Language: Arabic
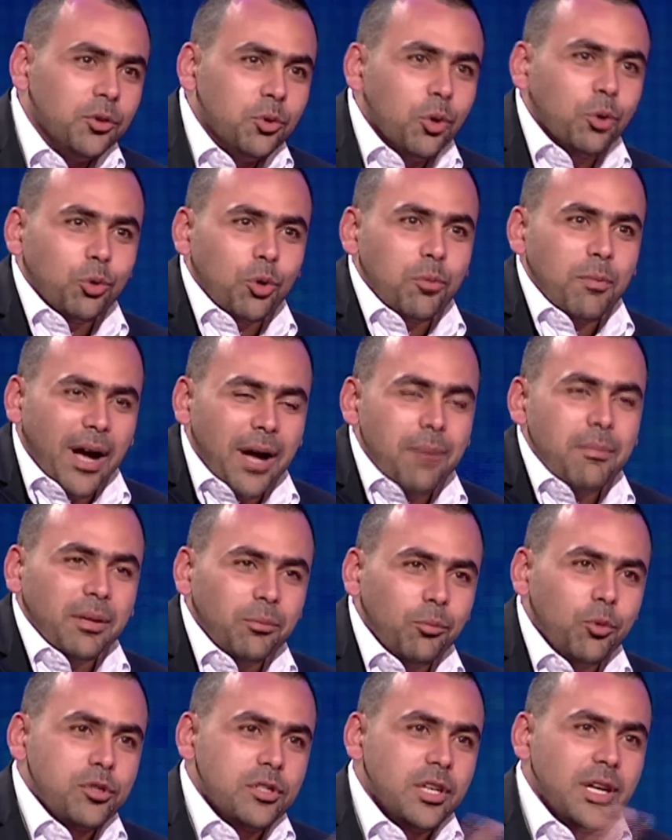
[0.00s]
الدكتور
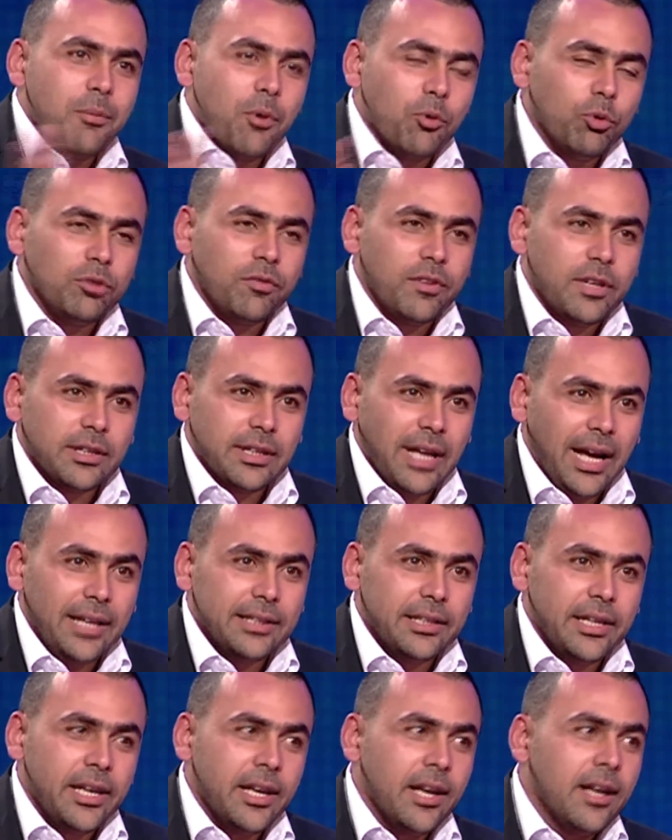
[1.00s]
محمد مرسي اللي موجود في
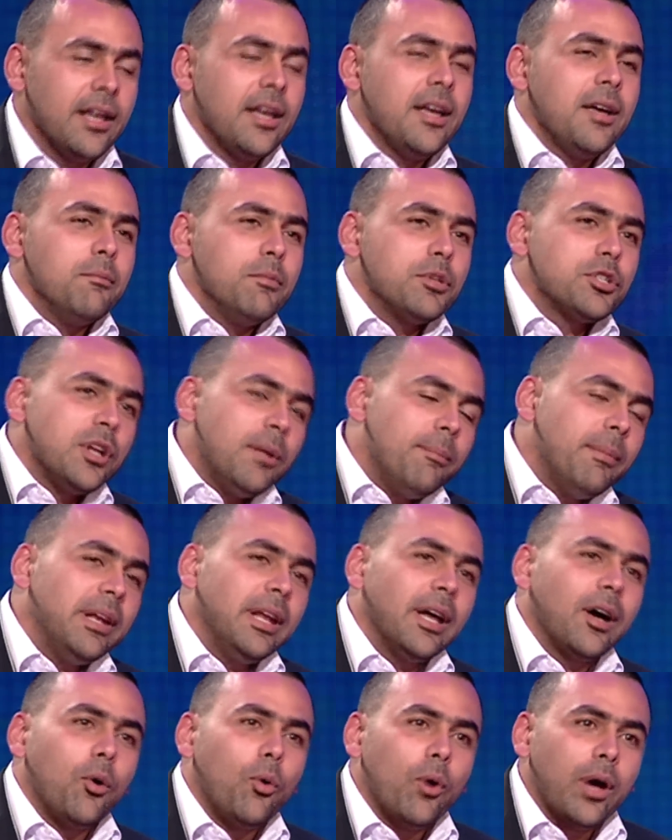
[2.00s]
الاتحاديه مش لما
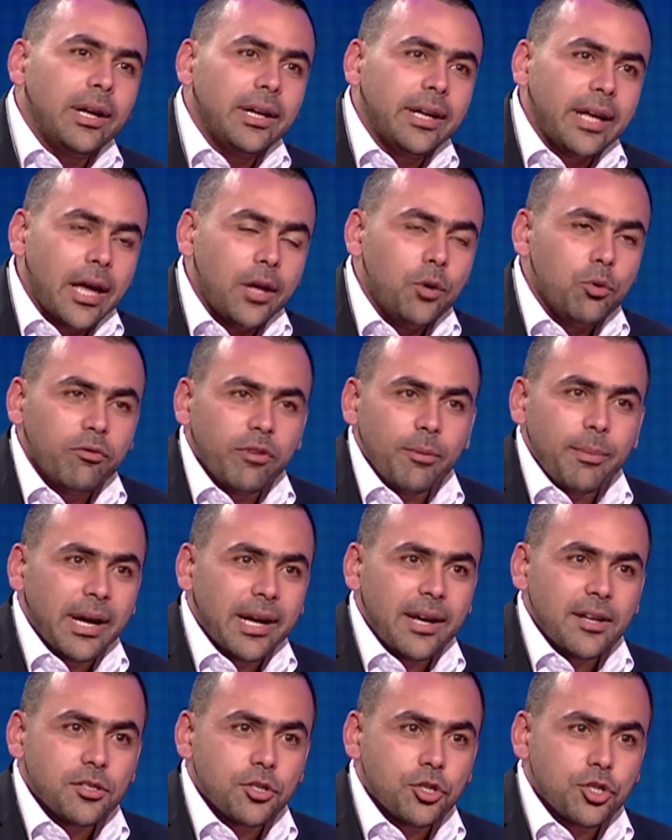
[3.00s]
الاخوان كانوا في
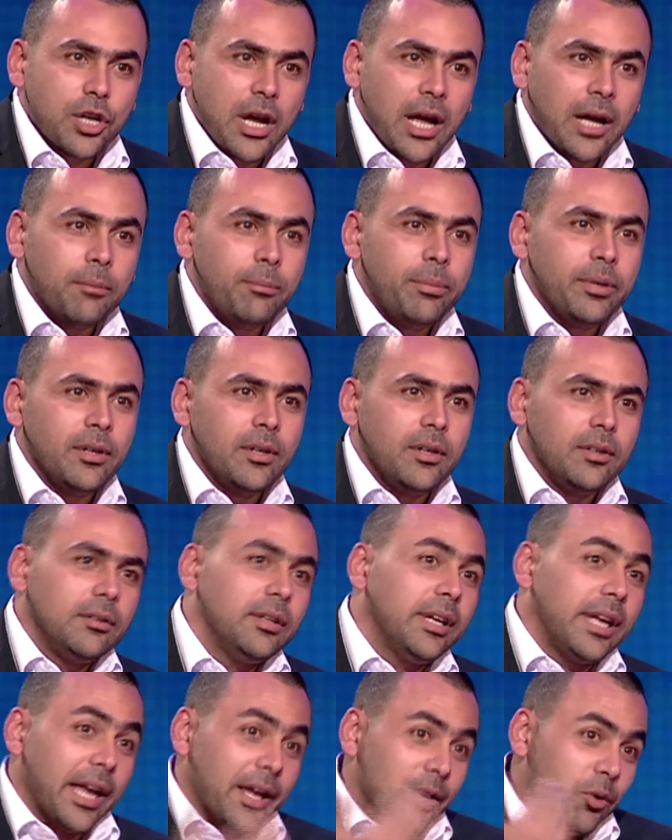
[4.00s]
مجلس الشعب
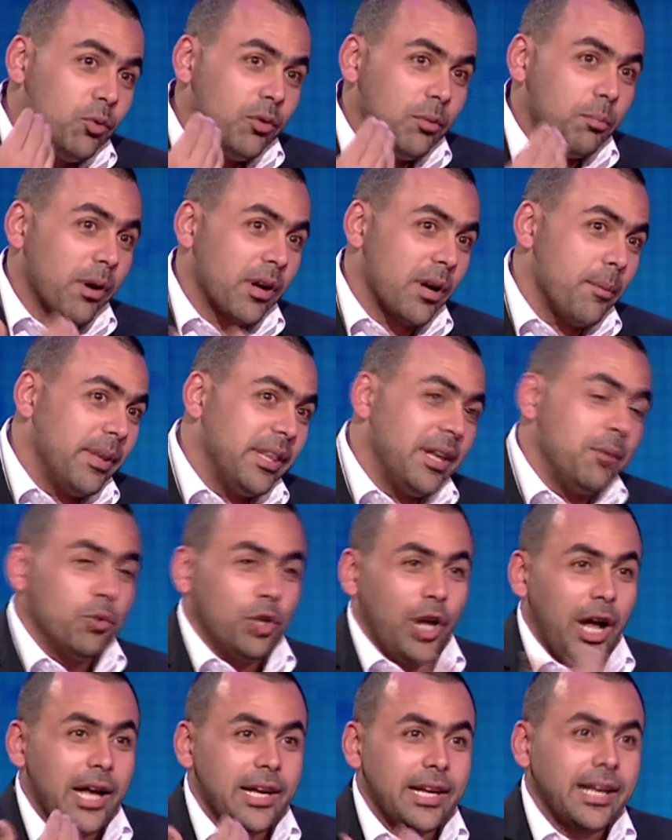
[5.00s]
كانوا برلمان
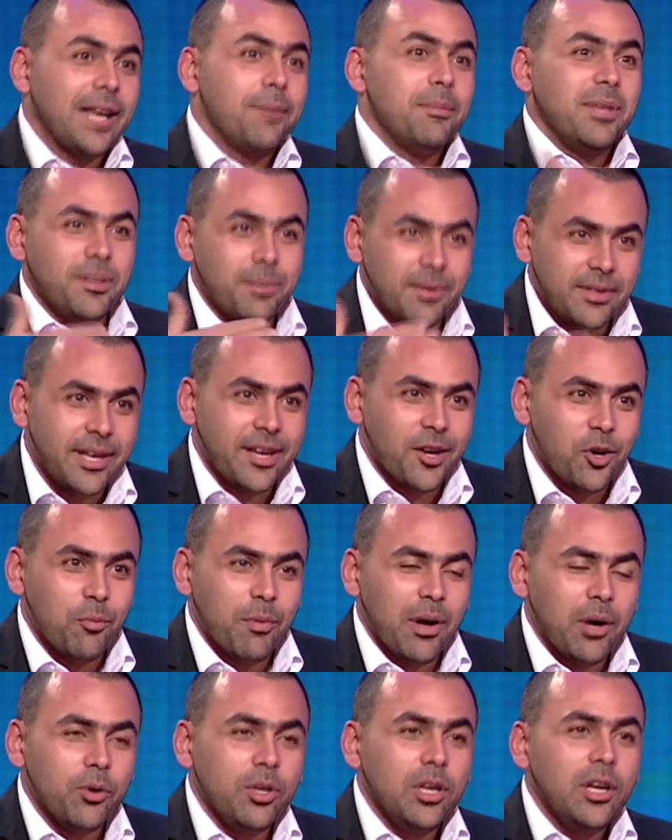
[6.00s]
المنحل الكلمه دي
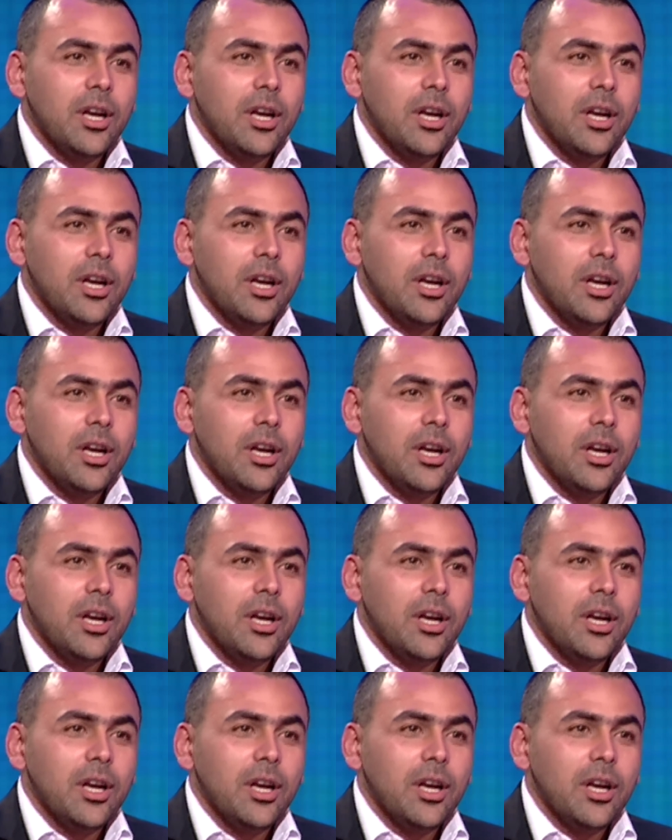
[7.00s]
بتضايقهم قوي